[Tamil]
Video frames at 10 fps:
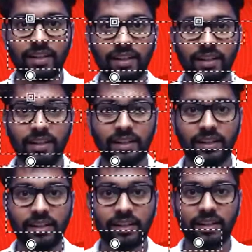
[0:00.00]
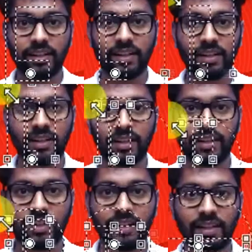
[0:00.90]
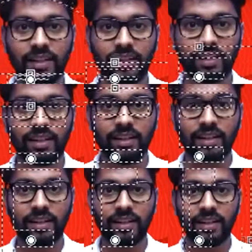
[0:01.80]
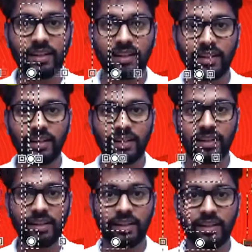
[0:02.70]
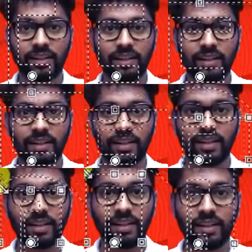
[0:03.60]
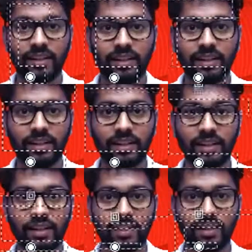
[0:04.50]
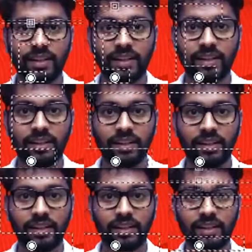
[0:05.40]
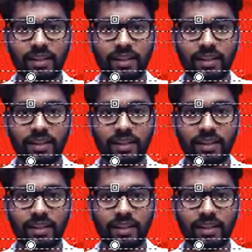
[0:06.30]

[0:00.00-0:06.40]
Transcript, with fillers: எனக்கு வித்தும் மாறும் ஹைட்டும் மாறும் இப்போ இஷ்டத்துக்கு அது ஸ்கொயராகவோ ரெக்டாங்கிளாவோ எப்படி வேணாலும் நம்ம அதை ஃப்ரீயாக மூவ் பண்ணிக்கலாம்